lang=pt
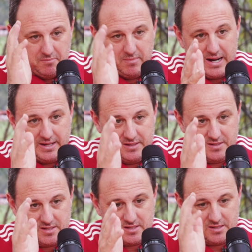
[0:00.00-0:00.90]

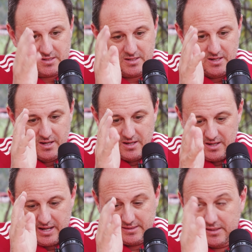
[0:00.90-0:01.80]
mais
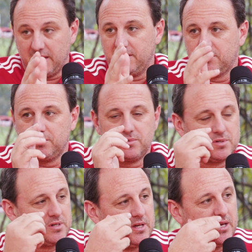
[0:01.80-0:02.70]

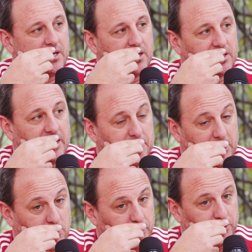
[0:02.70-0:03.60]
atentos, é, dar
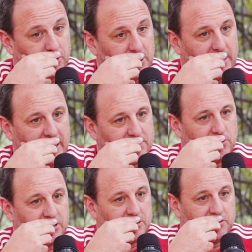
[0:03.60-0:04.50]
menos
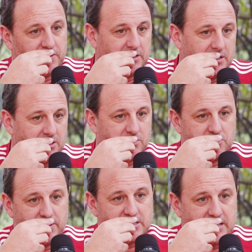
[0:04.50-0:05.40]
oportunidades do que a gente vem dando aos
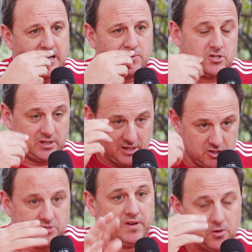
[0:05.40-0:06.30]
adversários. Acho que até
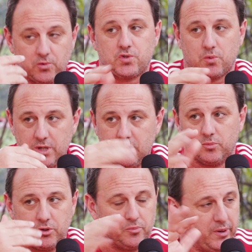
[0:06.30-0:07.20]
a gente vem
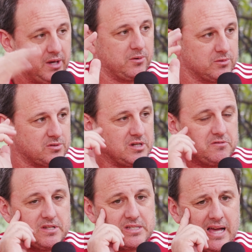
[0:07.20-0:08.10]
construindo muito bem contra os
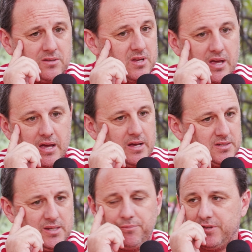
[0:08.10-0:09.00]
adversários,
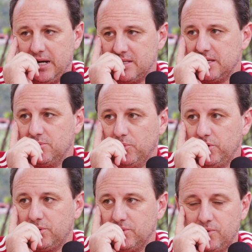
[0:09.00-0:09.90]
sempre finalizando
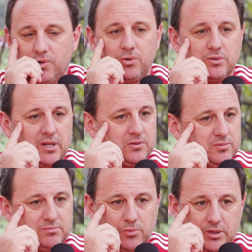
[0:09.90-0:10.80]
muito no gol,
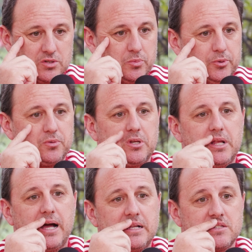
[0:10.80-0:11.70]
tendo muitas
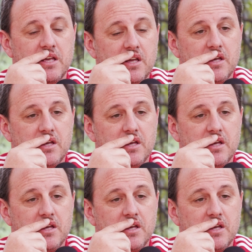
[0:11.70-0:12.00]
oportunidades,